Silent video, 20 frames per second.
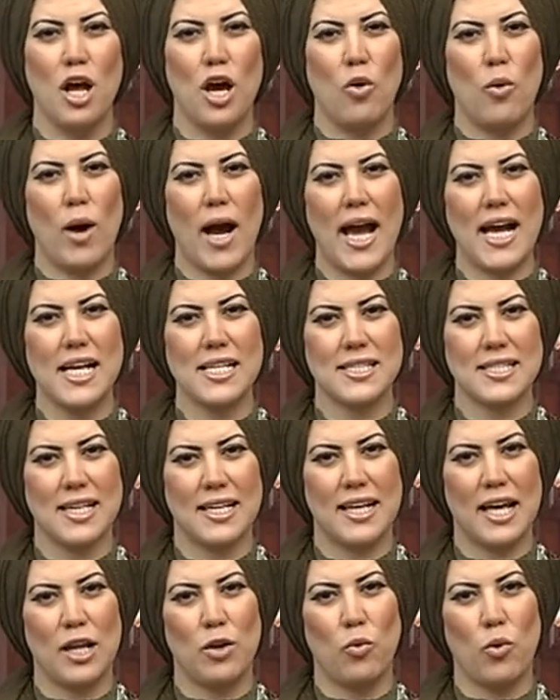
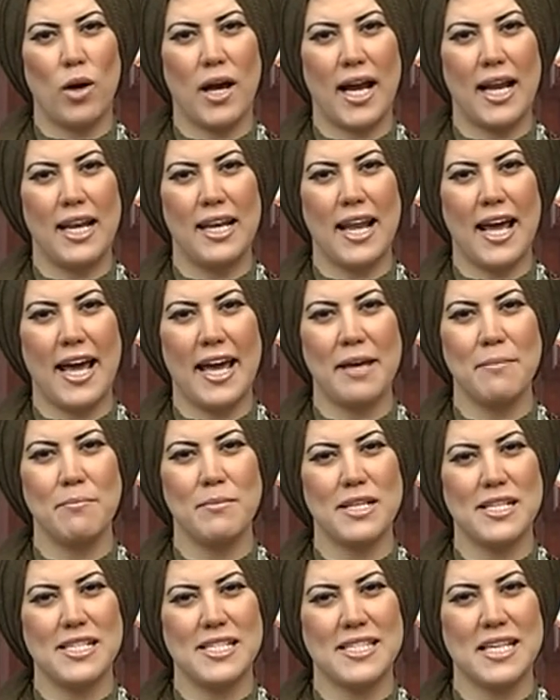وأحسن أنواع اللحم
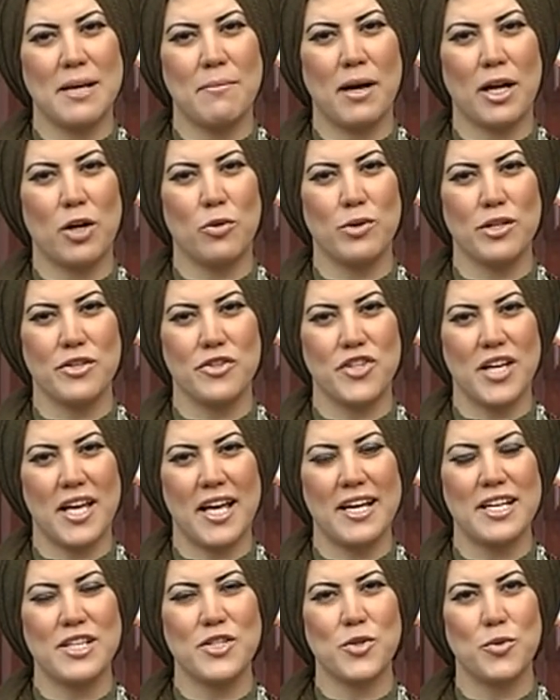السمك
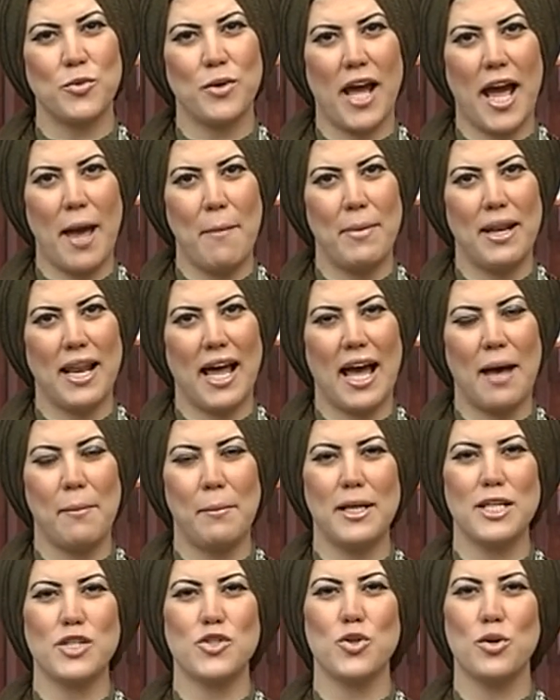والدجاج ولحم
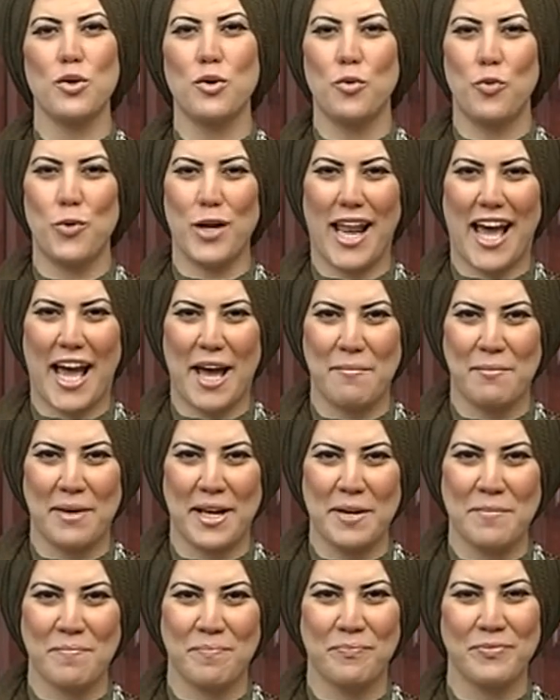الحبش
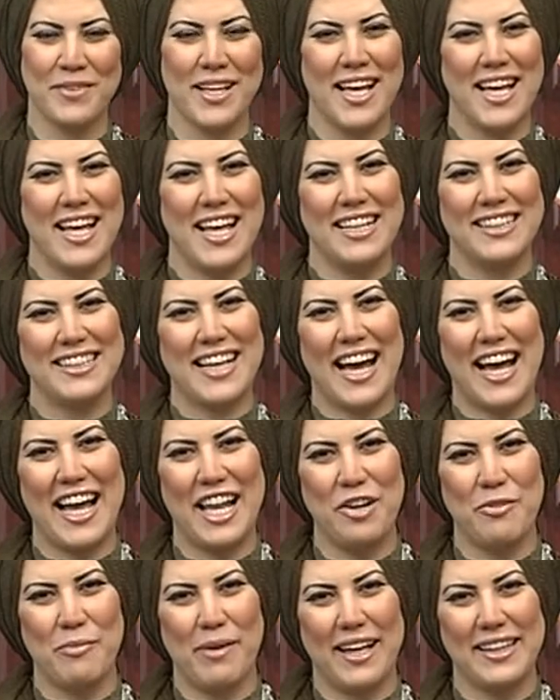والحمام
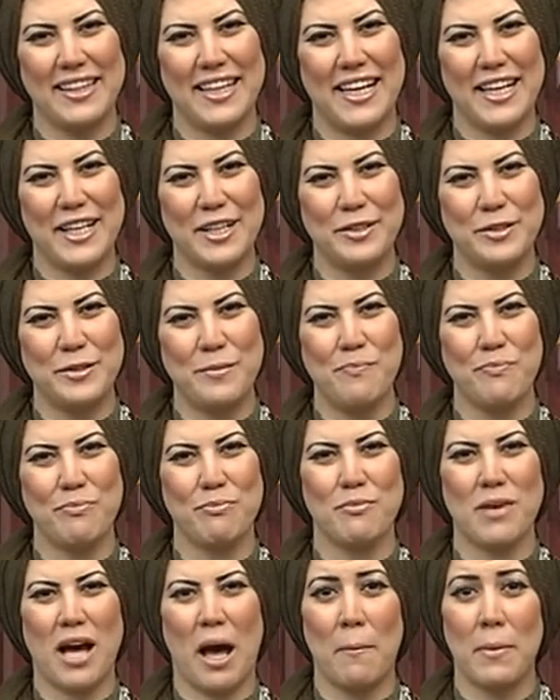تعالوا معنا اليوم
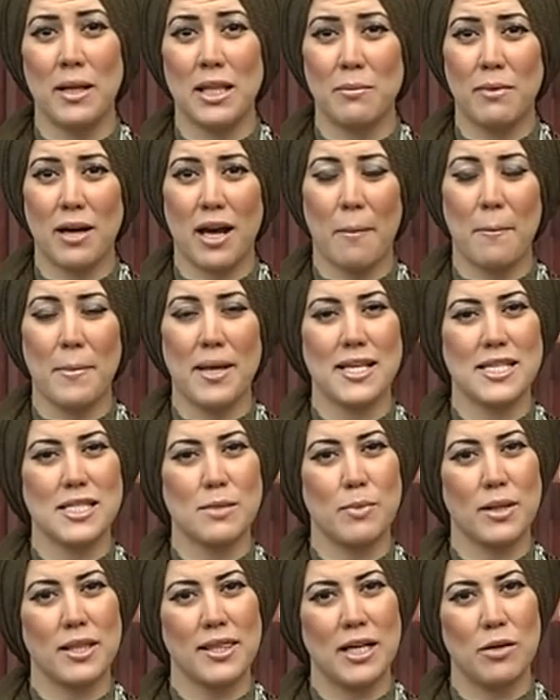مع مطبخ ماس
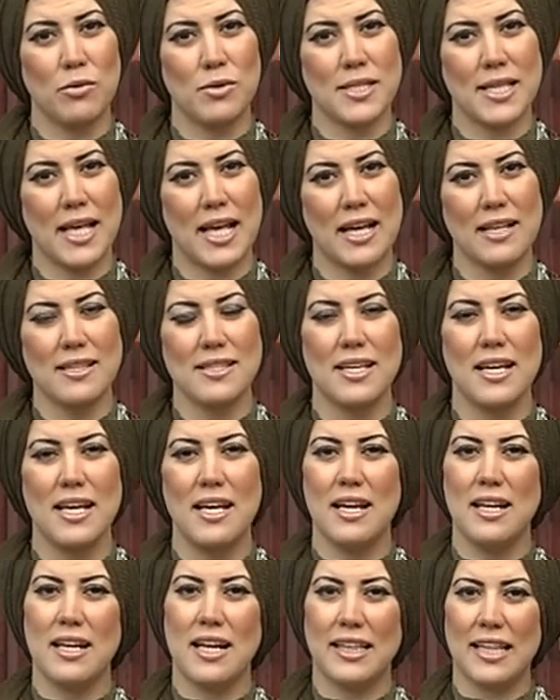بالدوسات
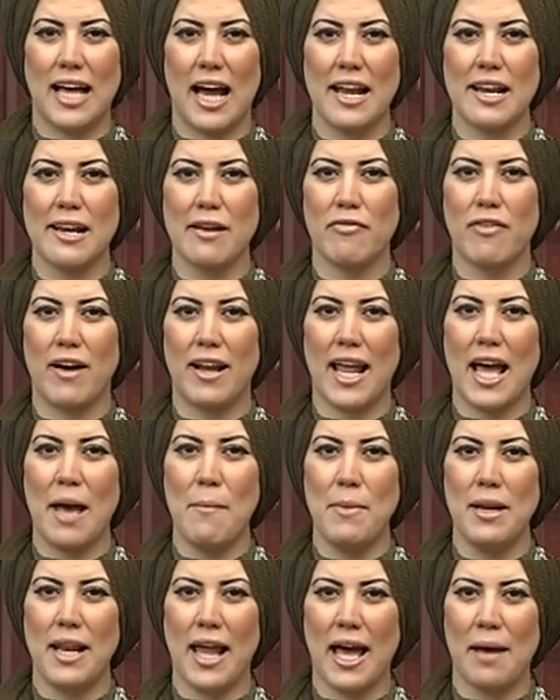نتعرف على
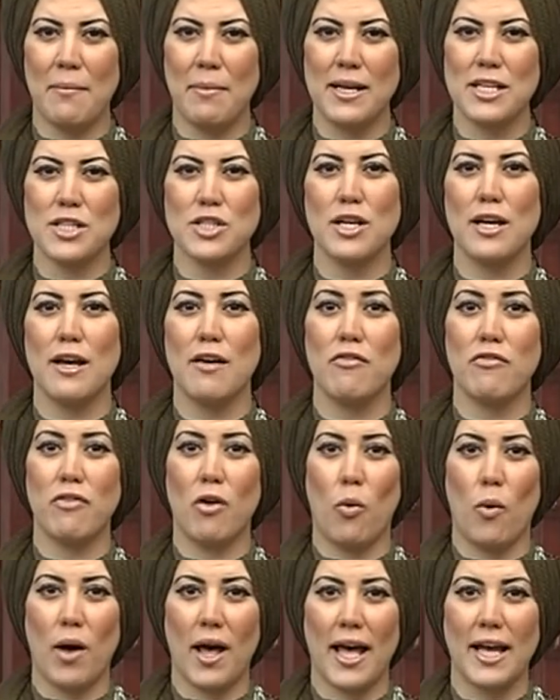لحم الحبش
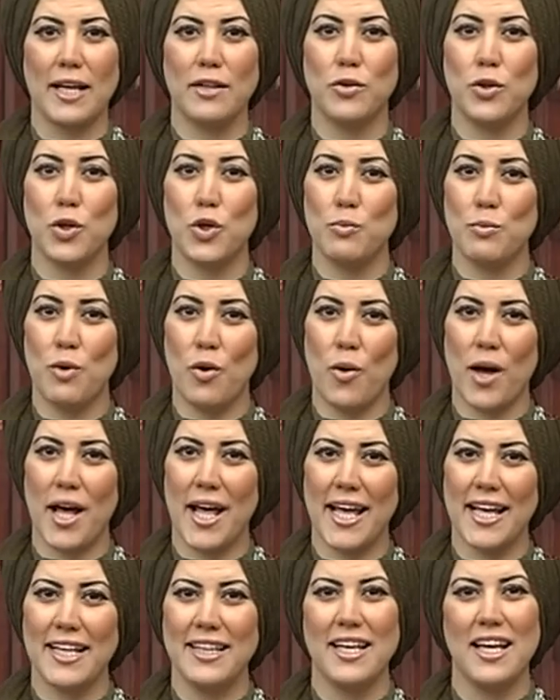فوائد
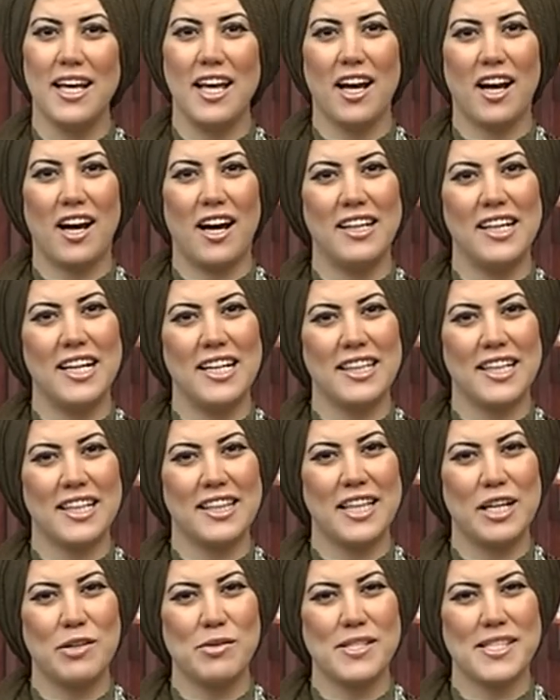وموائد قليلة
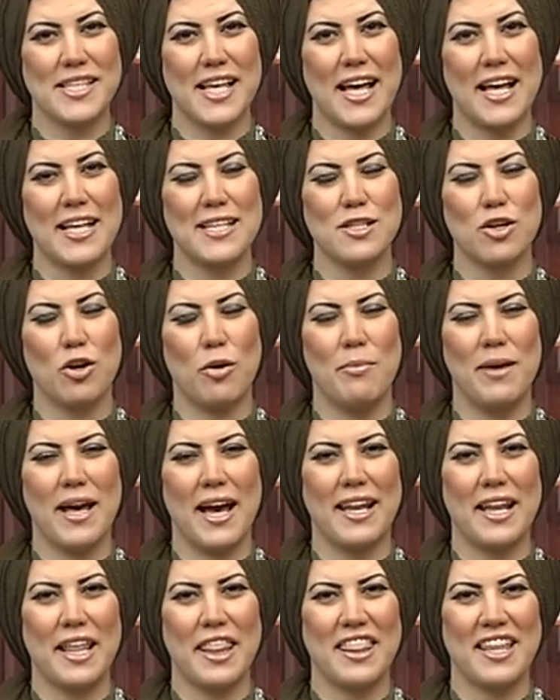الدوسات
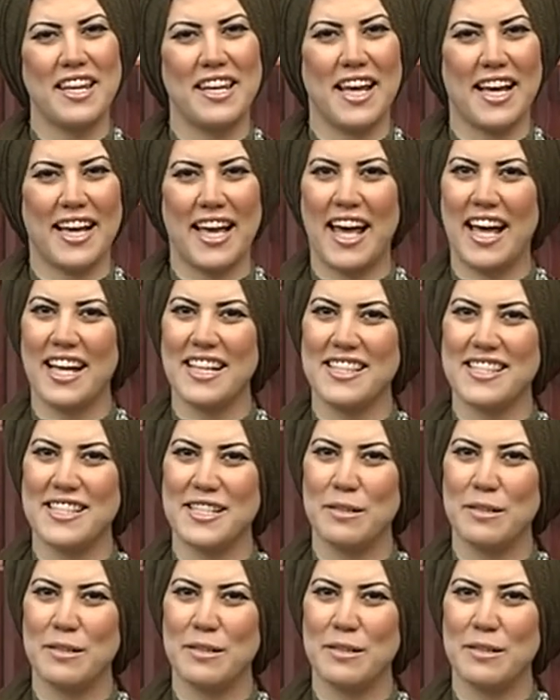وبألذ النكهات